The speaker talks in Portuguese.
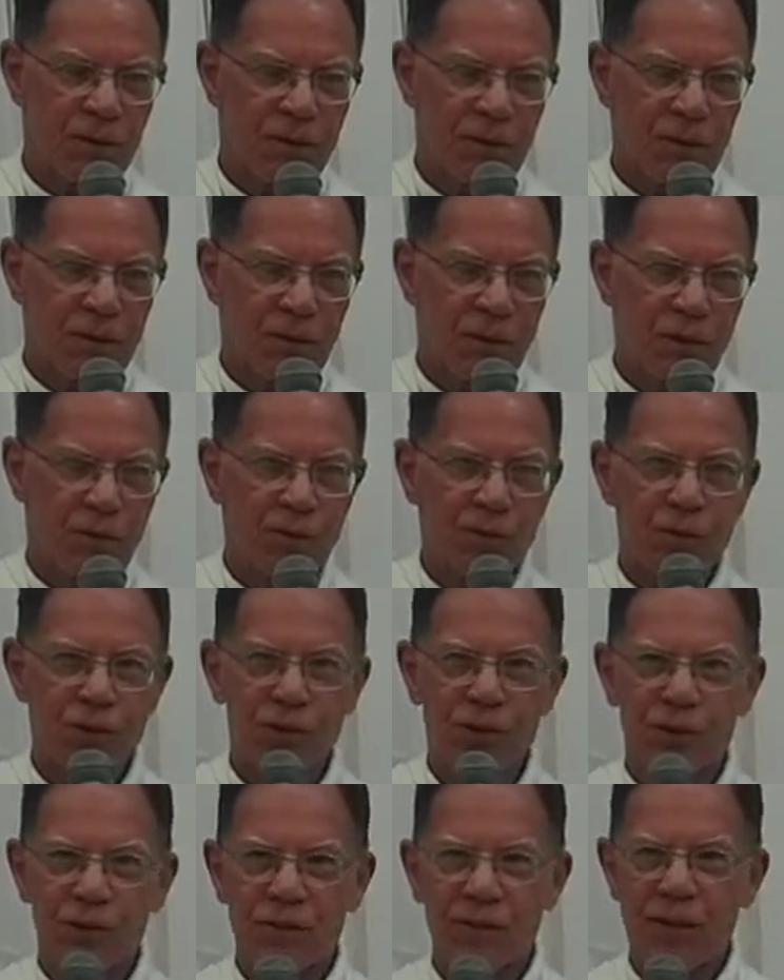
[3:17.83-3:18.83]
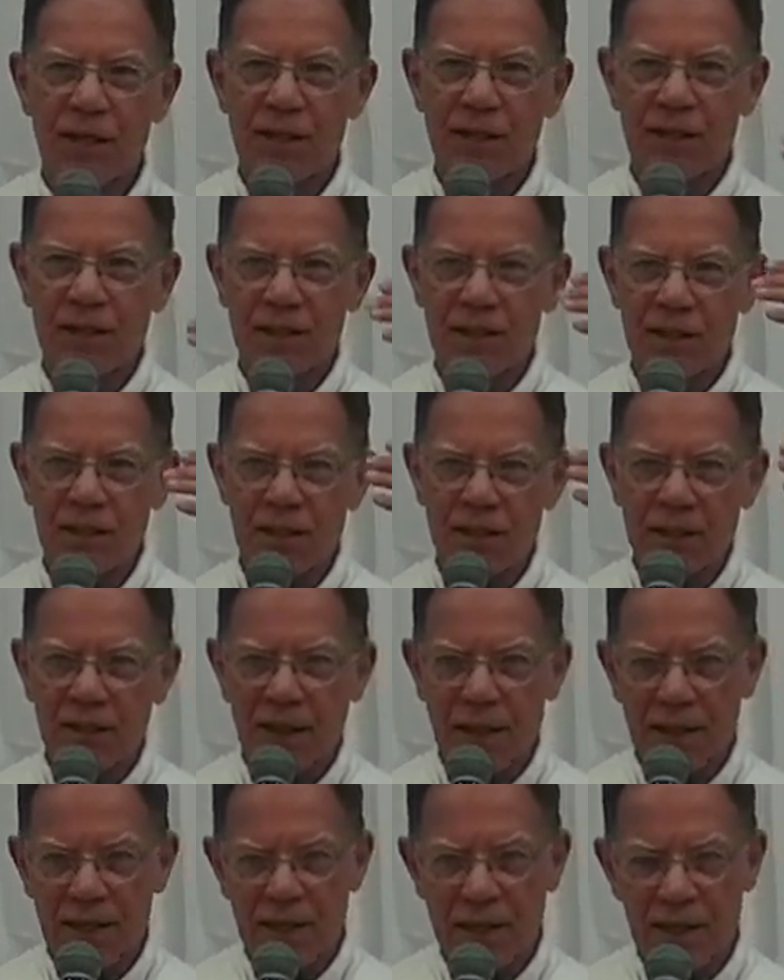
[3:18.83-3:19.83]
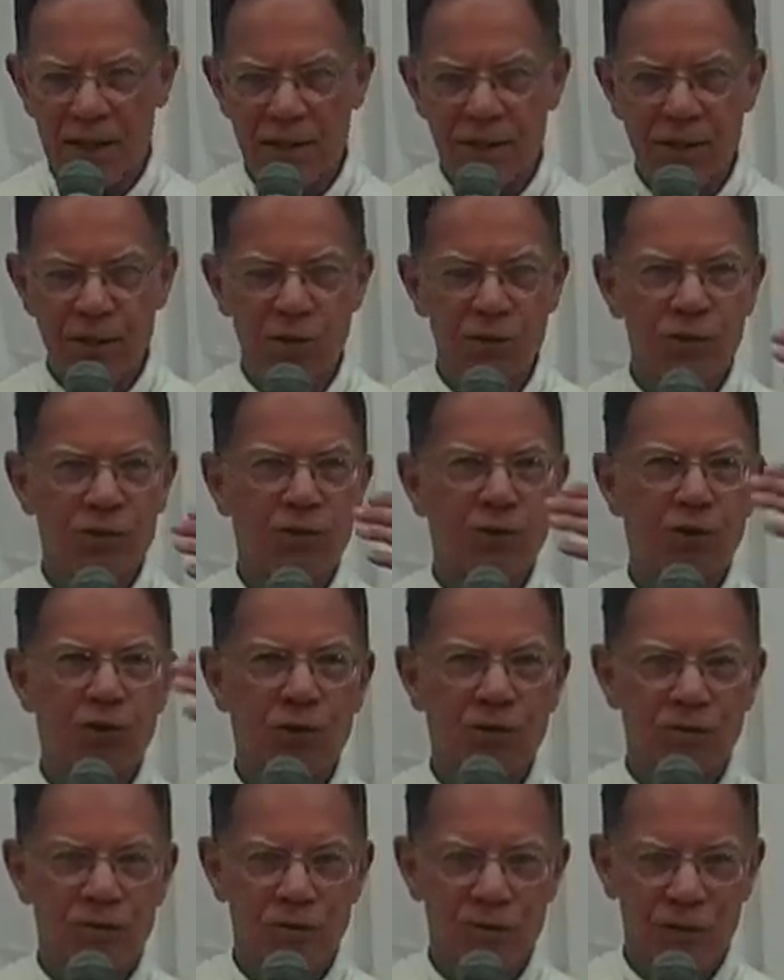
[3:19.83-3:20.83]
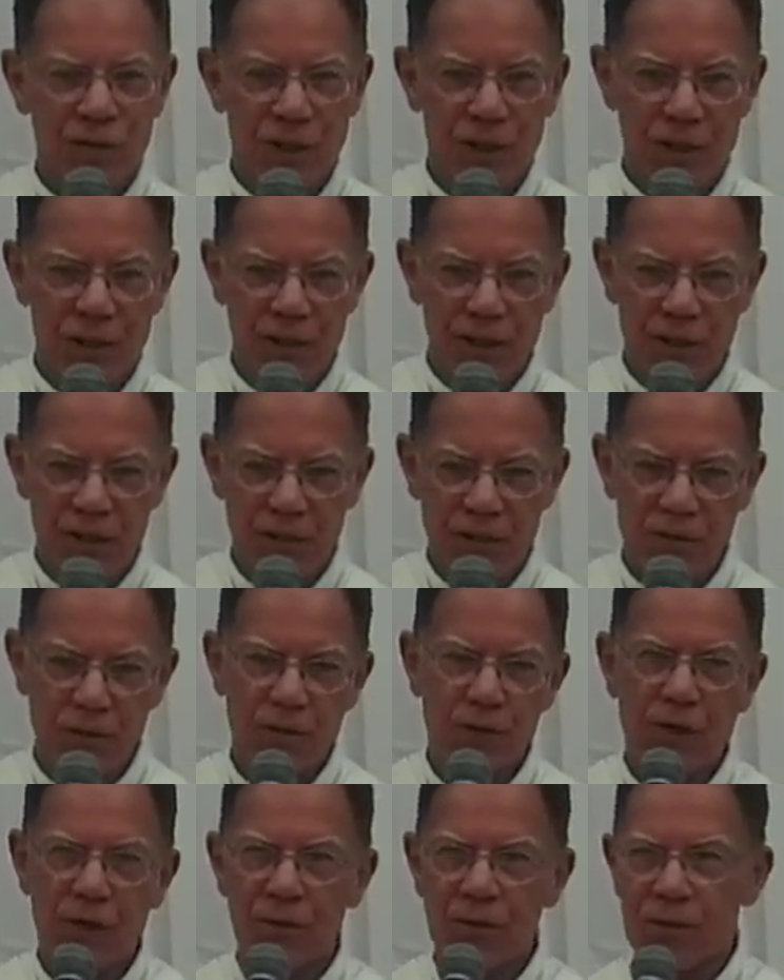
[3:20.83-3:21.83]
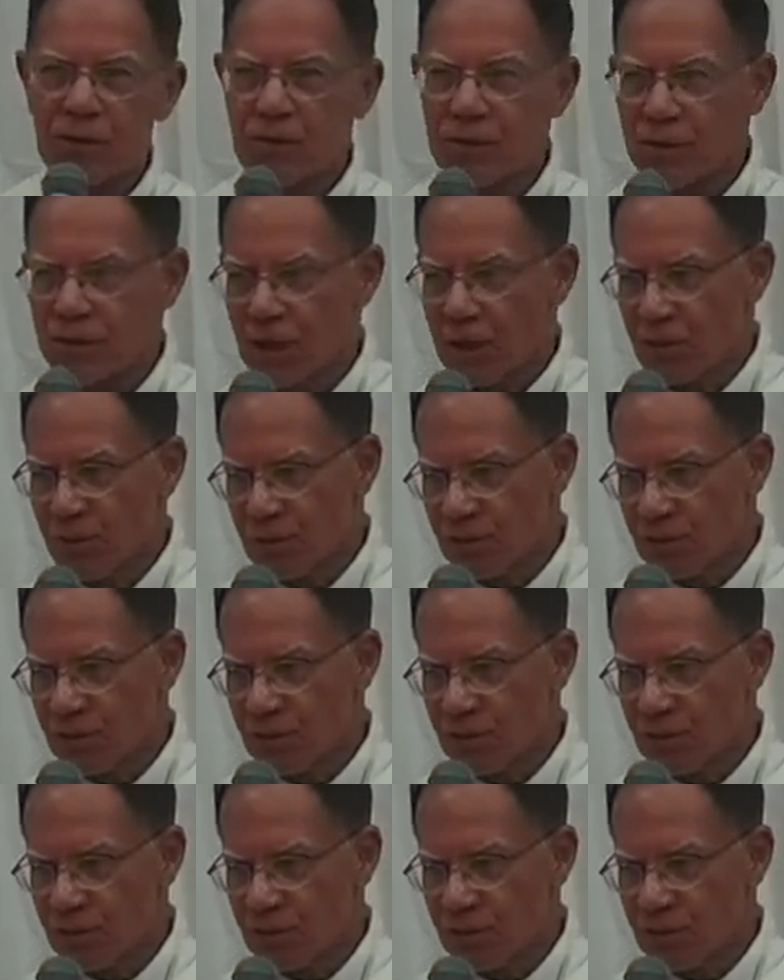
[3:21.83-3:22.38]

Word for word: E ungido é aquele a quem Deus confia uma missão.